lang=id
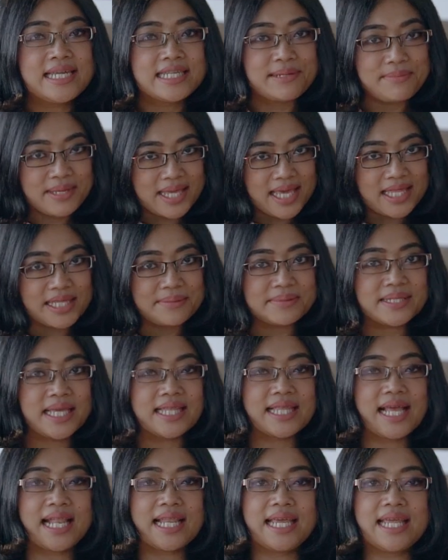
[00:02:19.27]
Demikian tips
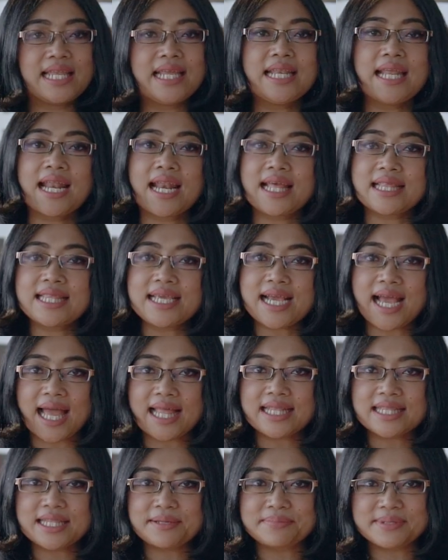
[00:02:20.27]
sehat kali ini dan
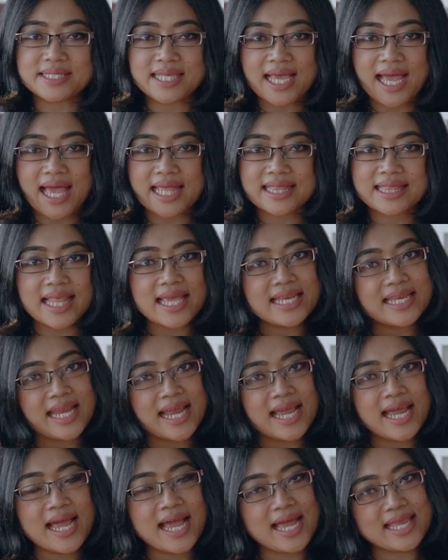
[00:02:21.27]
nantikan tips sehat
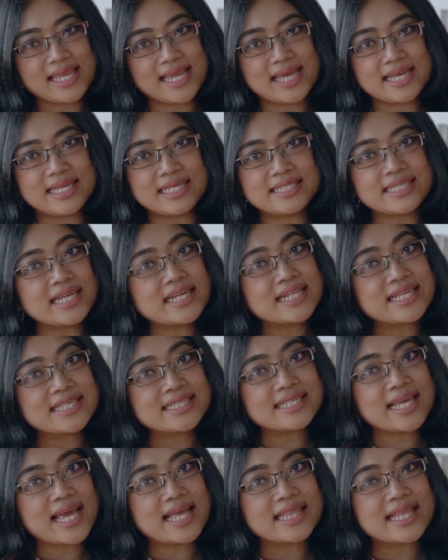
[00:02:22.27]
lainnya hanya di channel
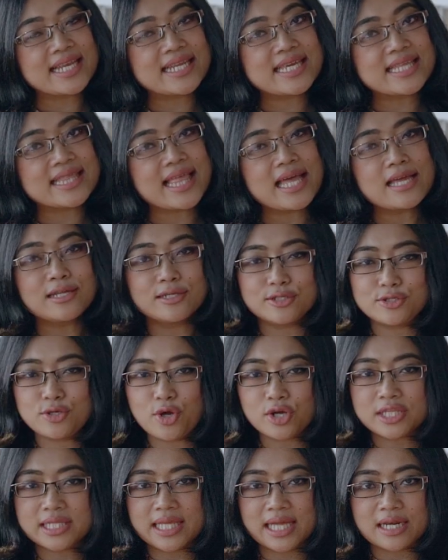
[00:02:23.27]
kesehatan kita
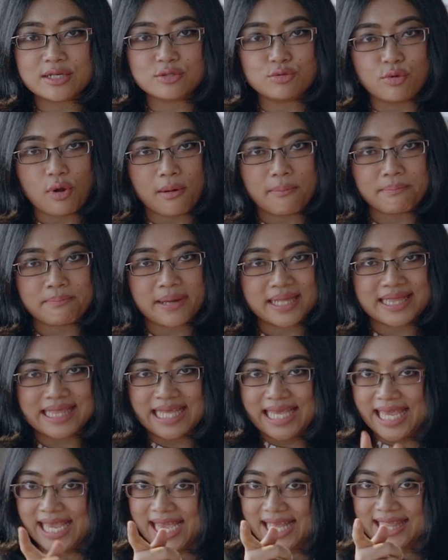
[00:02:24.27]
Dokter
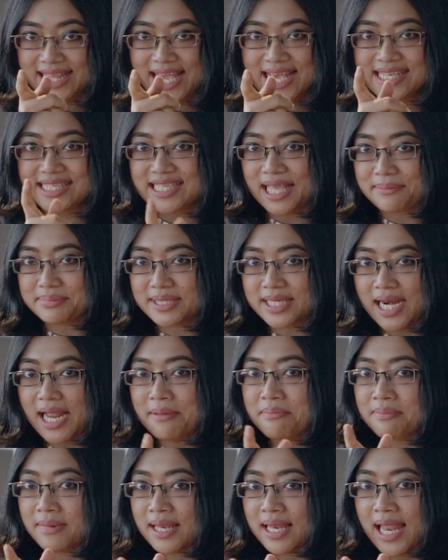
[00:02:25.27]
24. Ingat ya,
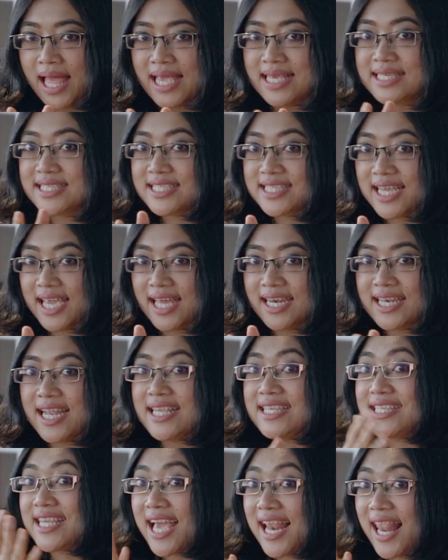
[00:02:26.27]
subscribe, like, share
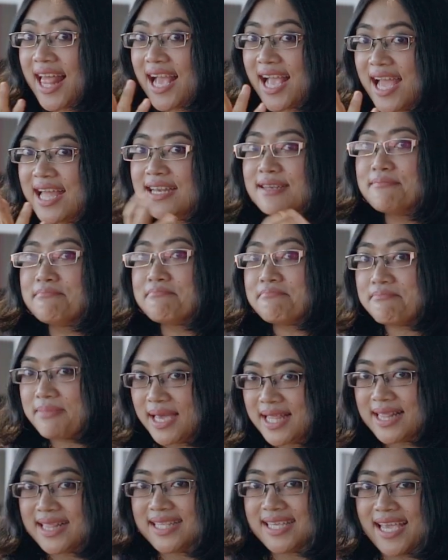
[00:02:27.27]
dan nyalakan
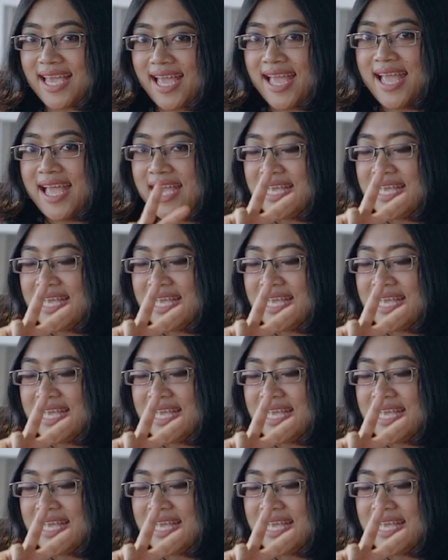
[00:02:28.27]
belnya.